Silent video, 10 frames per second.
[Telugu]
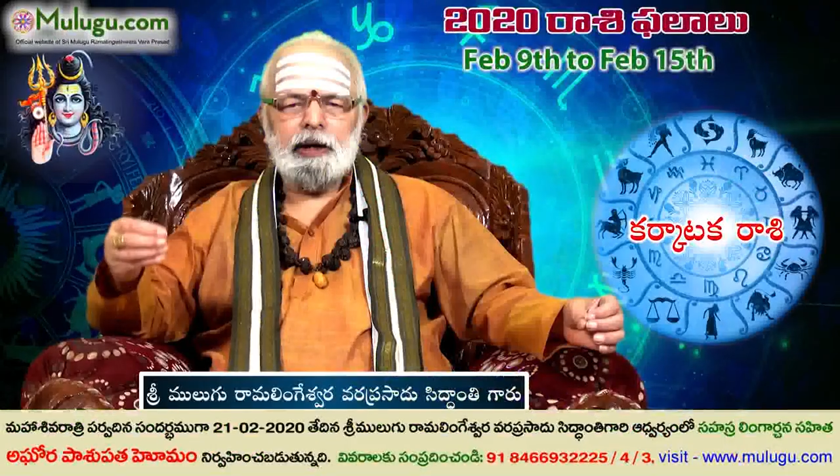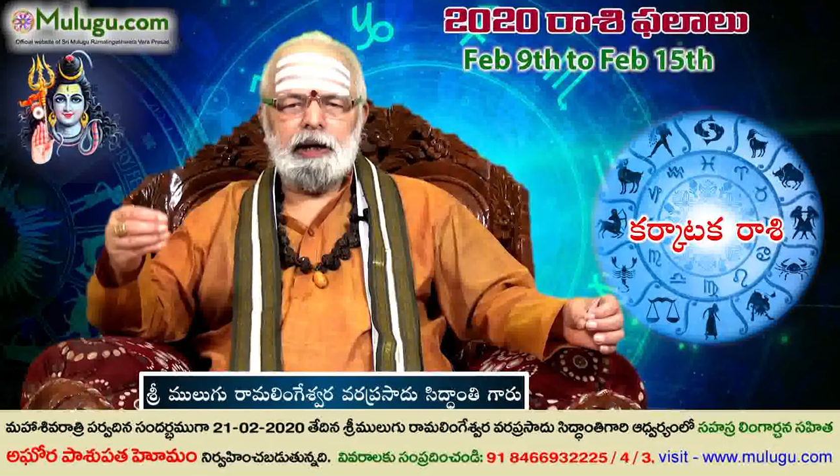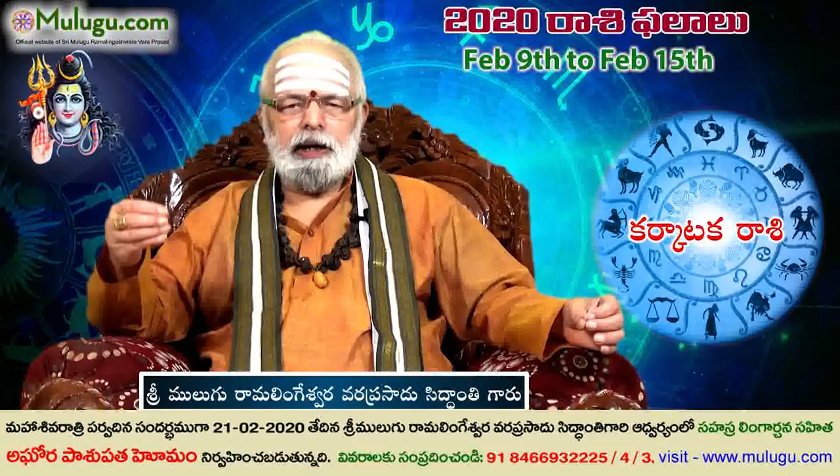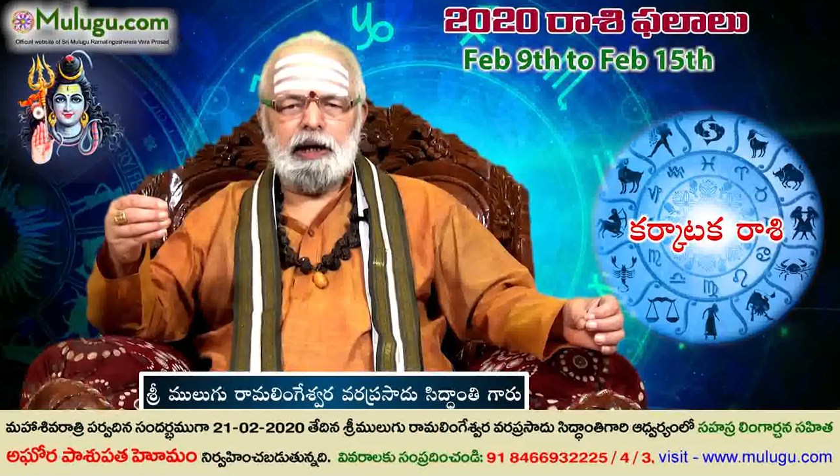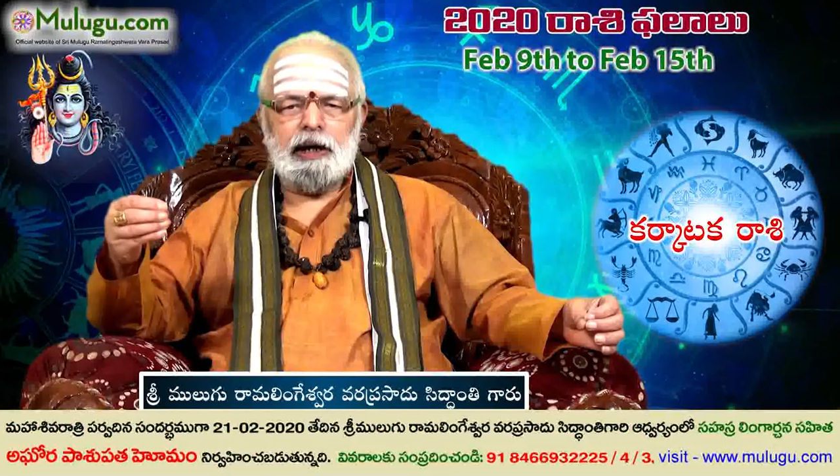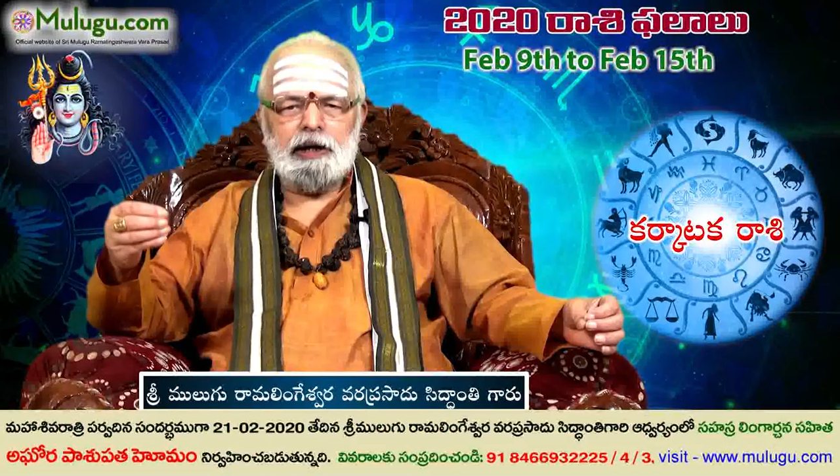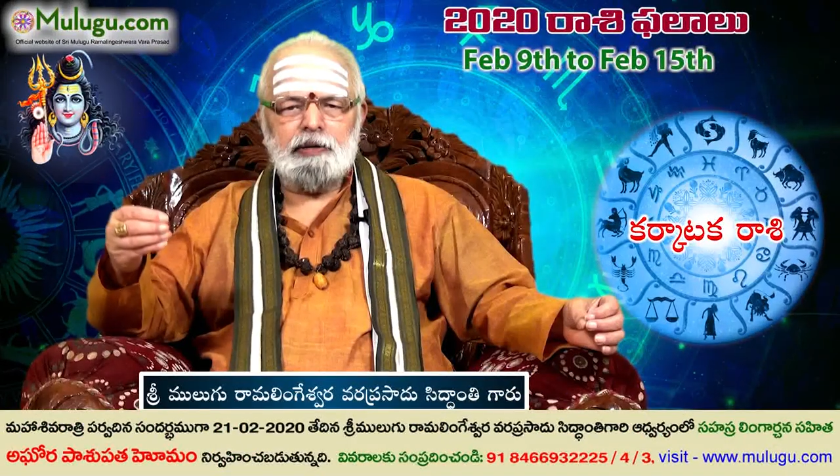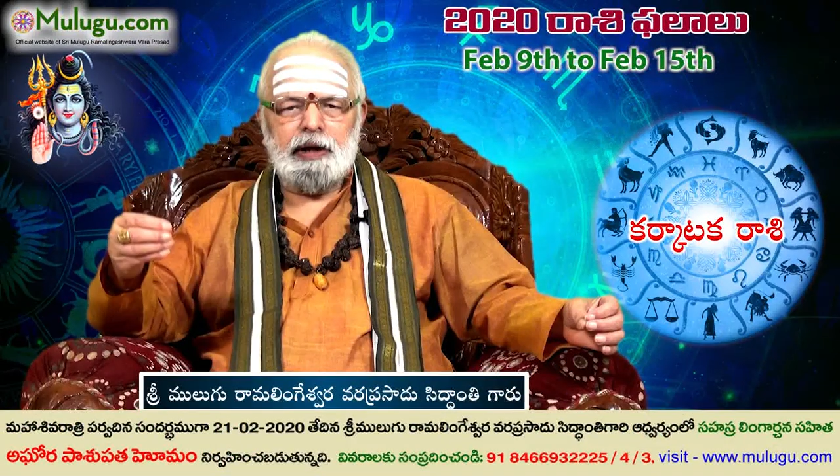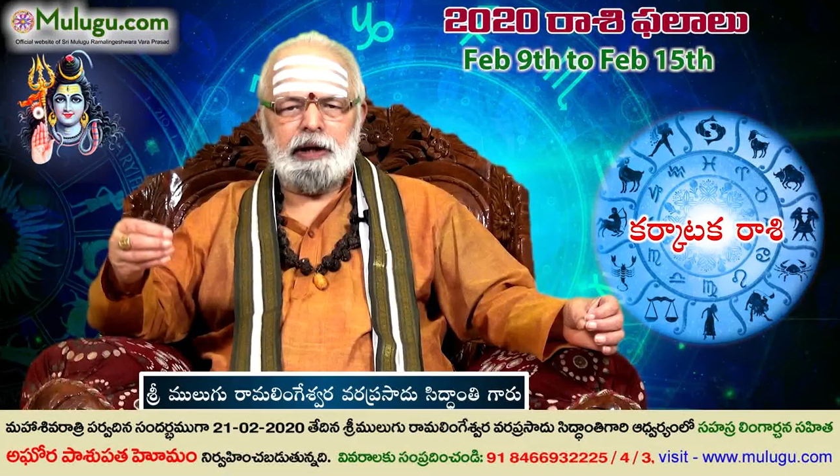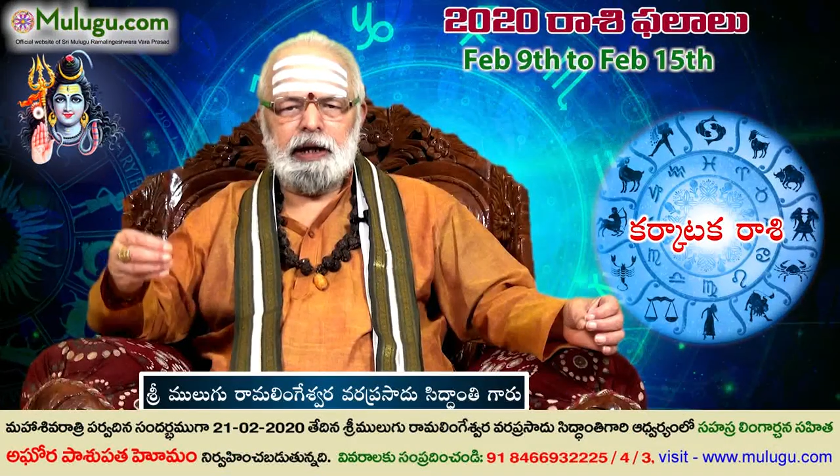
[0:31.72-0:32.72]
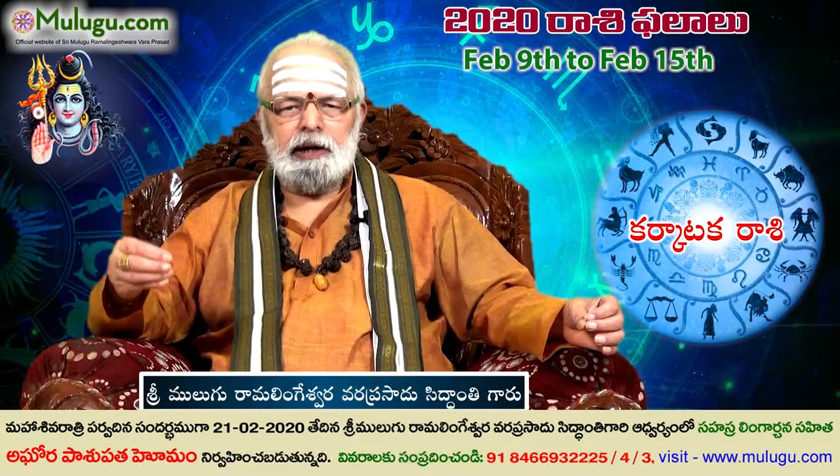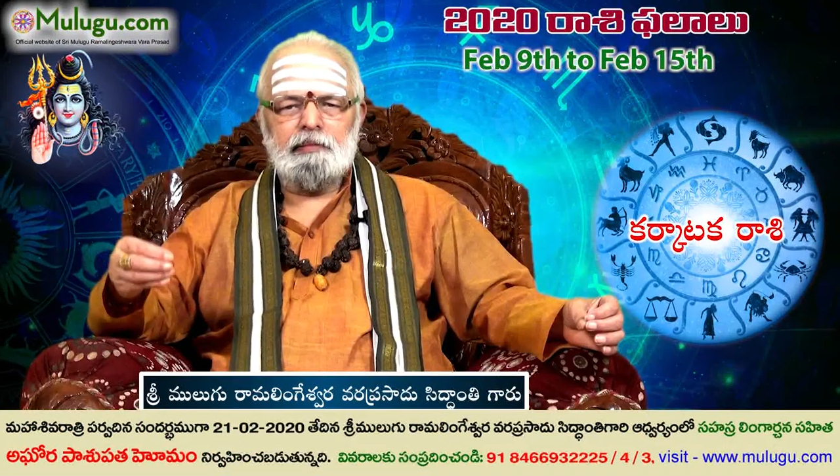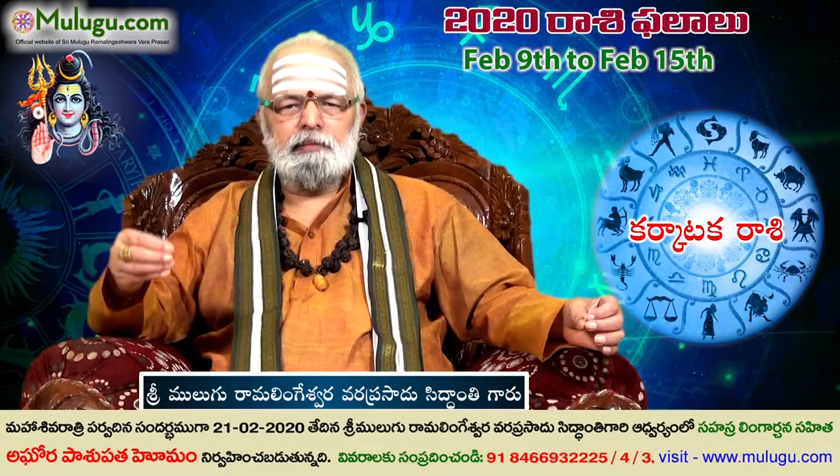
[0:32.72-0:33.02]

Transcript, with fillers: కర్కాటక రాజు వారికి